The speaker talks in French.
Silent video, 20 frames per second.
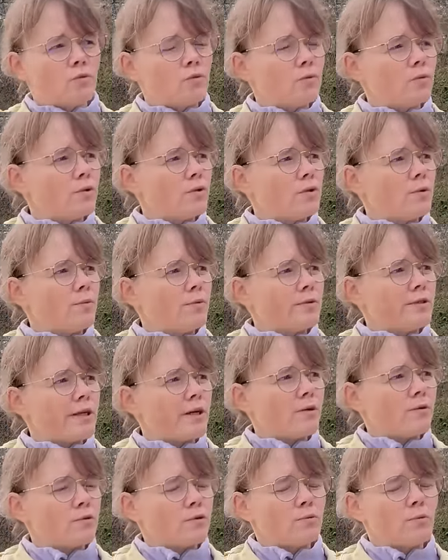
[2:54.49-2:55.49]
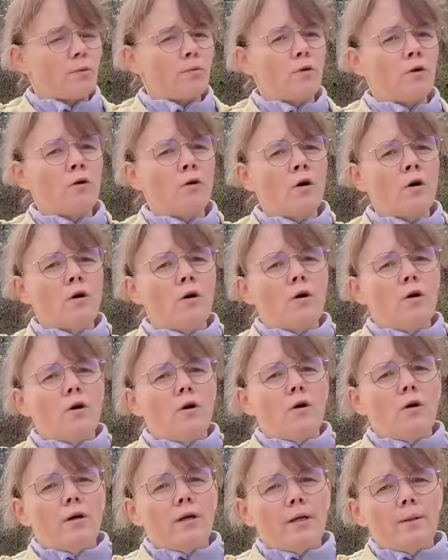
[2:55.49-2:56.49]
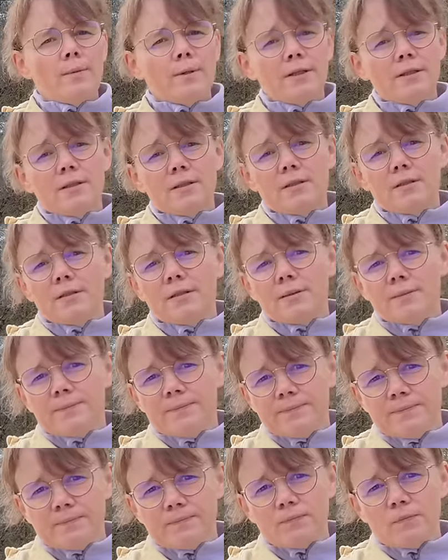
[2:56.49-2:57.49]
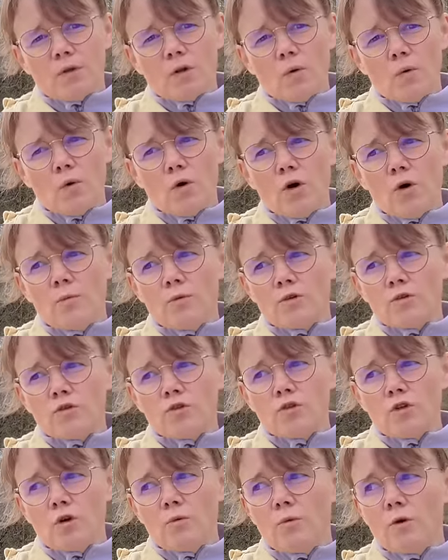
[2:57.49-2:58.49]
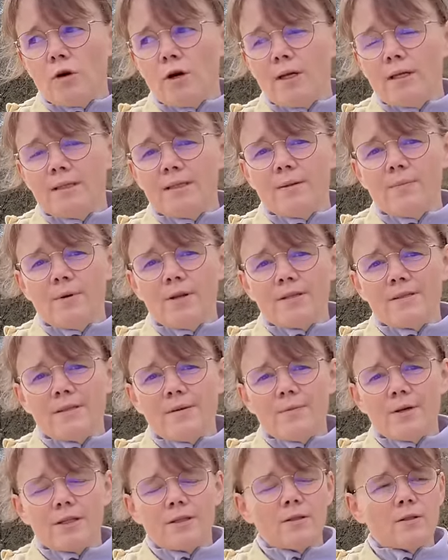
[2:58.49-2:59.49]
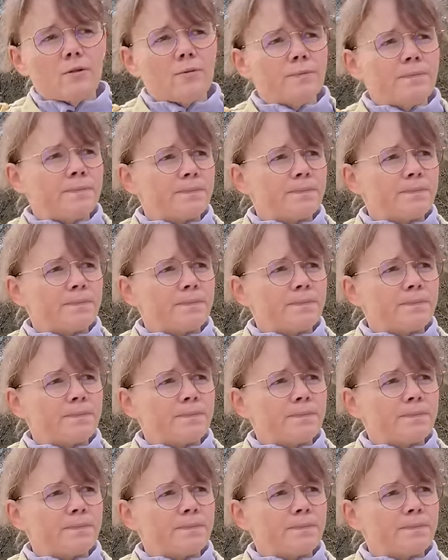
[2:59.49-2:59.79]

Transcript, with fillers: Donc c'est pour ça qu'en ce moment, eh ben, on commence seulement à les déplacer maintenant.